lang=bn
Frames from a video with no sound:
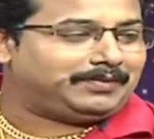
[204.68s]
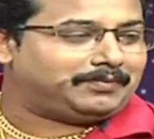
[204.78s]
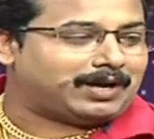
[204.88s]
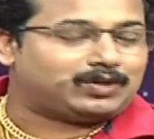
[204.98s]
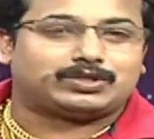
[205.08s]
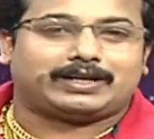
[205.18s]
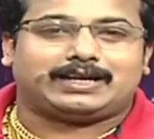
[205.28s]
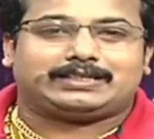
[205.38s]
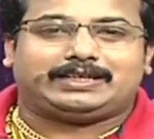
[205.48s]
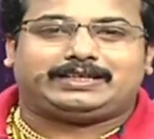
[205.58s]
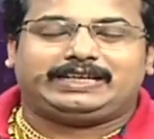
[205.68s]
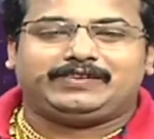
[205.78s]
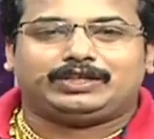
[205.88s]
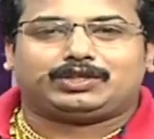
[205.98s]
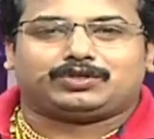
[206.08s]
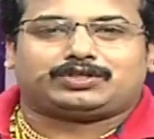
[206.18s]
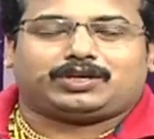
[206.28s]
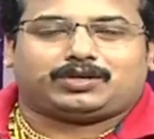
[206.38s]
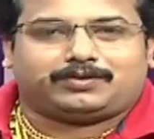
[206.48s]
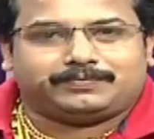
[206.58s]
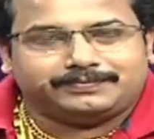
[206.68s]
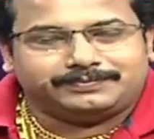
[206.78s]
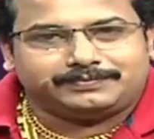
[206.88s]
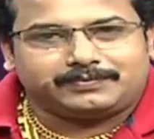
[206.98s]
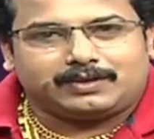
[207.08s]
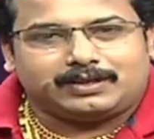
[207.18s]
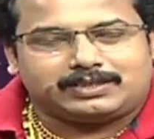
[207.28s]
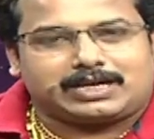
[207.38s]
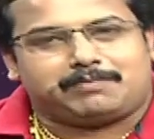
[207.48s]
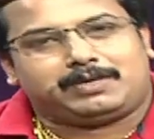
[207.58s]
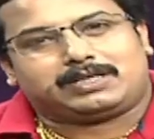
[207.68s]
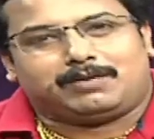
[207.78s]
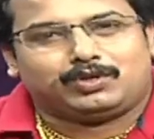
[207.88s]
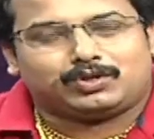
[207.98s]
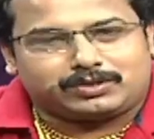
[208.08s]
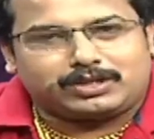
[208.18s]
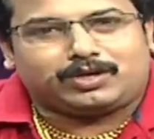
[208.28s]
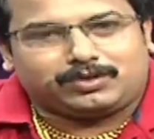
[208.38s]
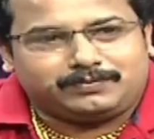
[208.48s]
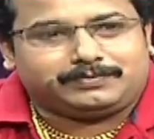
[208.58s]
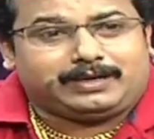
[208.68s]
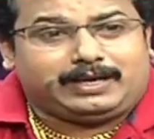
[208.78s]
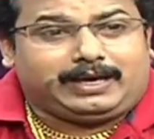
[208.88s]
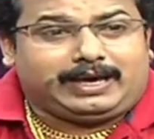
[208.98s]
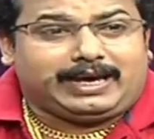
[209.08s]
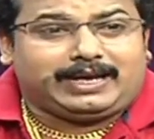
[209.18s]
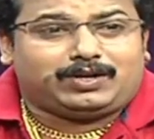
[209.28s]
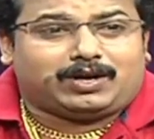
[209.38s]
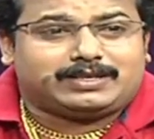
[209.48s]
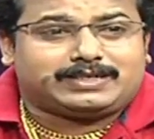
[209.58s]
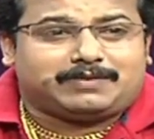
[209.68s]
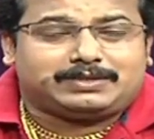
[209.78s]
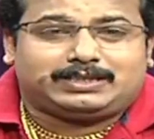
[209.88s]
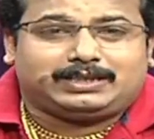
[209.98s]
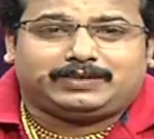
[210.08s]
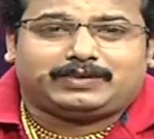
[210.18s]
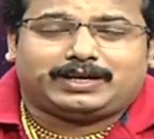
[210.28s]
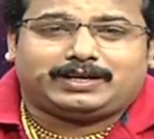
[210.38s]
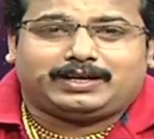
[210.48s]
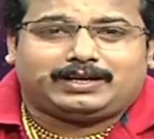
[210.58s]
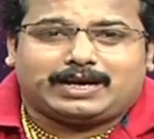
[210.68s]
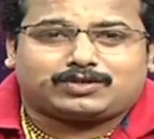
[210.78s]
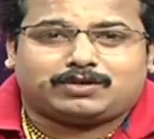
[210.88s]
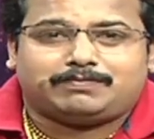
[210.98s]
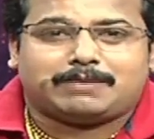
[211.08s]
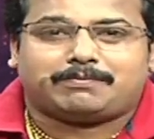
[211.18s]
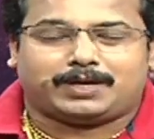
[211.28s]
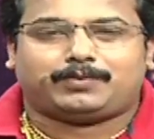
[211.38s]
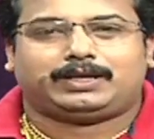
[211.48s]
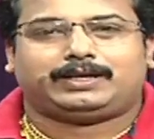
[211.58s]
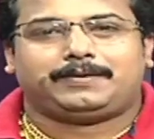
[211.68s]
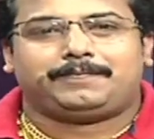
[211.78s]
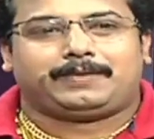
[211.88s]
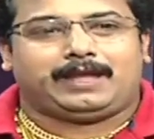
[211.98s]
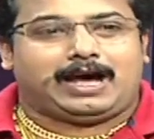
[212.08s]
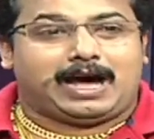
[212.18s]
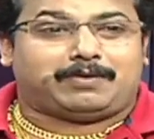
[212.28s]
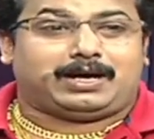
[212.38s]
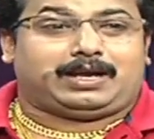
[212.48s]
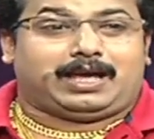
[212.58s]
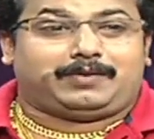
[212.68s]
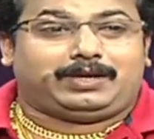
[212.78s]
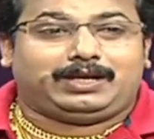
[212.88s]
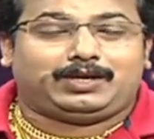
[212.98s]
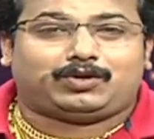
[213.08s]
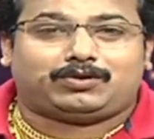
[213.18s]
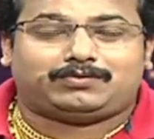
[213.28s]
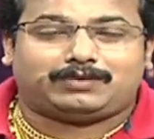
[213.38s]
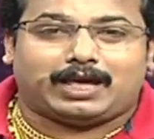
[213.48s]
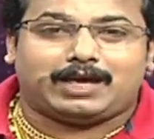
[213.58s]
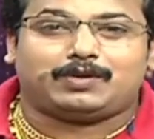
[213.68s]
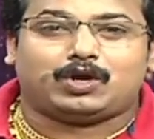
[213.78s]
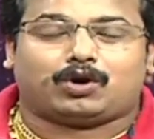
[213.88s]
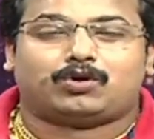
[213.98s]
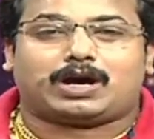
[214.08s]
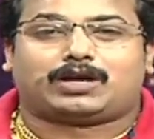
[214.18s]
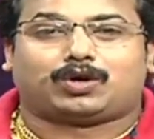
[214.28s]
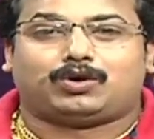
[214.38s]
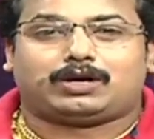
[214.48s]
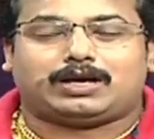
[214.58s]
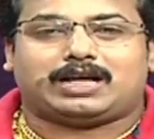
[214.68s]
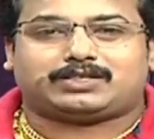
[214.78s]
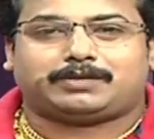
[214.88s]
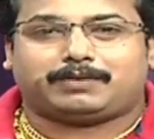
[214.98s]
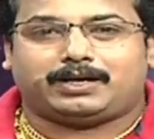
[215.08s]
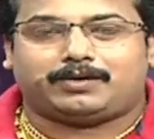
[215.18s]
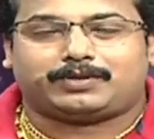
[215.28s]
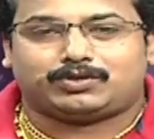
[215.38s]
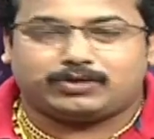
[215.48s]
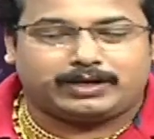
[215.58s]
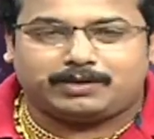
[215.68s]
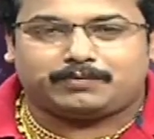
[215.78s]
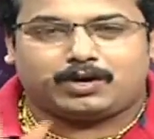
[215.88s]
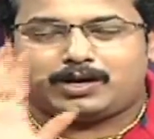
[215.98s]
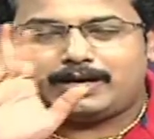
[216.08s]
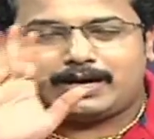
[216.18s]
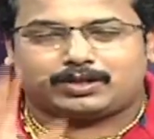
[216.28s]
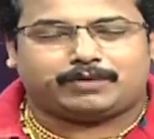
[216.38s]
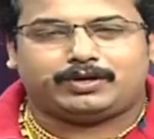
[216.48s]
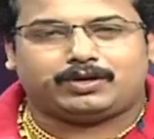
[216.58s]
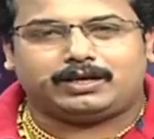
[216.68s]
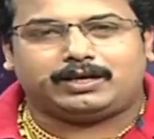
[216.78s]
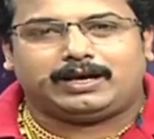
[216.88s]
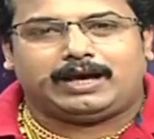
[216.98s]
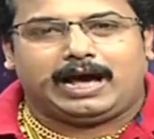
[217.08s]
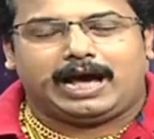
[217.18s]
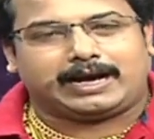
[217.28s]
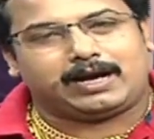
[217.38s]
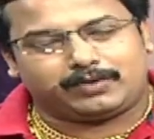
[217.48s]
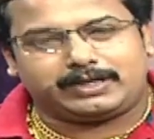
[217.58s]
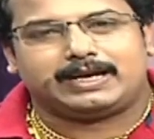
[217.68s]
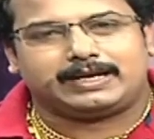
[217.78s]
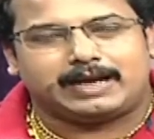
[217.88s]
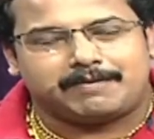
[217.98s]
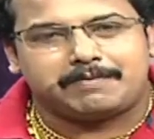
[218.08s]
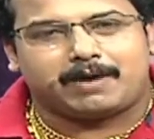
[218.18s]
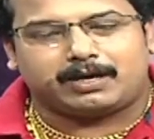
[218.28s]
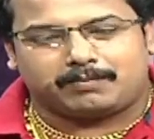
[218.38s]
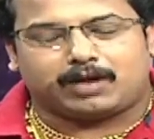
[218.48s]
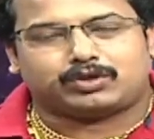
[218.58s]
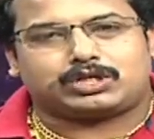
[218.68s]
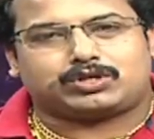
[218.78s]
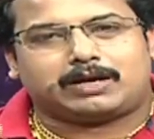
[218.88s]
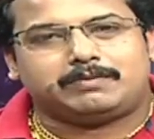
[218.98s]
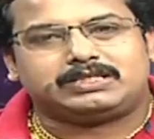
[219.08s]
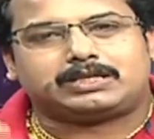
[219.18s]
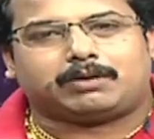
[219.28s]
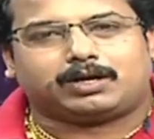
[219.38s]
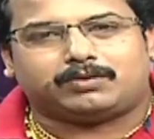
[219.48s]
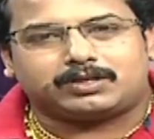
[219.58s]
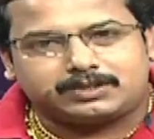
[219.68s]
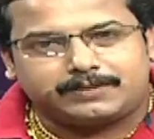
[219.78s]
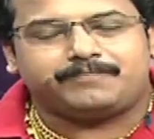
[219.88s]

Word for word: মানুষের কাছে টিভিতেও যেরকম সামনাসামনিও সেরকম এই নয় যে আমি সিটিভিএনের একজন মেম্বার বলে আমার হেভি হেভি অহংকার টহংকার আছে বা এরম কিছু এরম নয় একদমই নয় আর কারণ কী জানেন আমি মানুষের সঙ্গে মিশতে ভালোবাসি